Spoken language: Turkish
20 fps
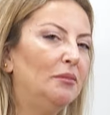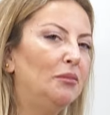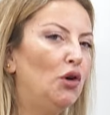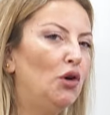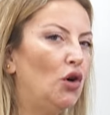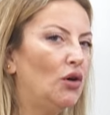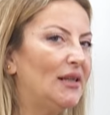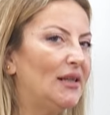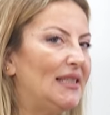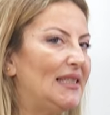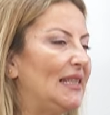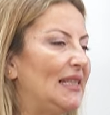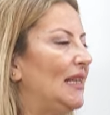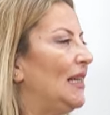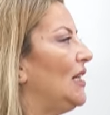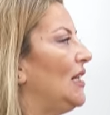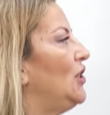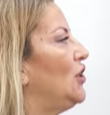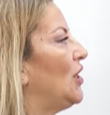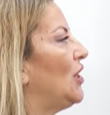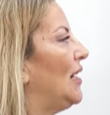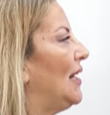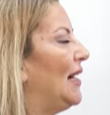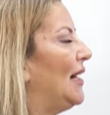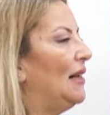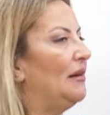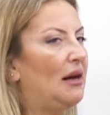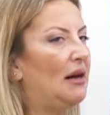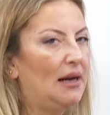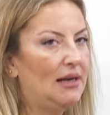Bürokrasiyi
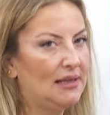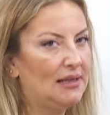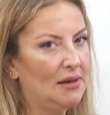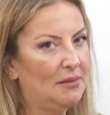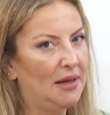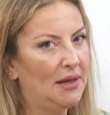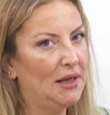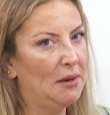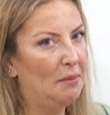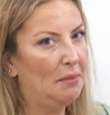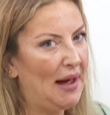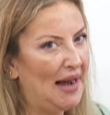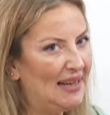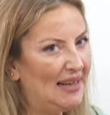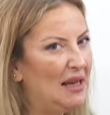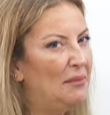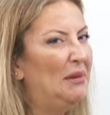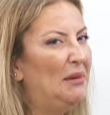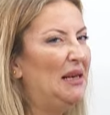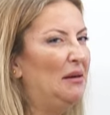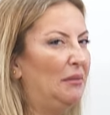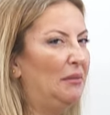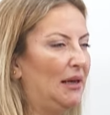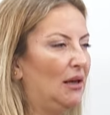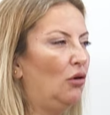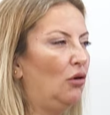inceleyen aynı zamanda belge bilimi